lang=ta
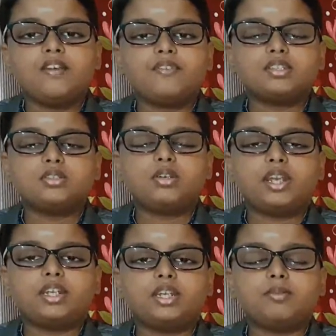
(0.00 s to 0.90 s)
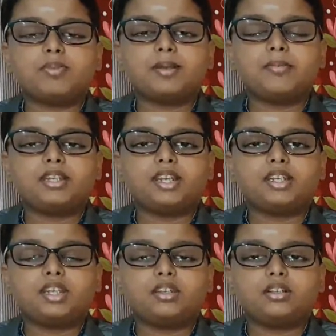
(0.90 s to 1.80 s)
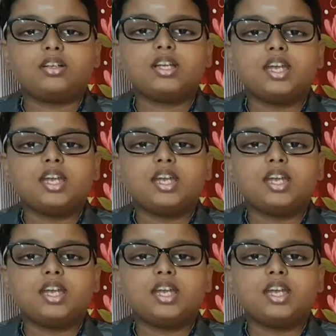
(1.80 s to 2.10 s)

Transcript: விஷ்ணு கிட்டையும் பிரம்மன் கிட்டேயும்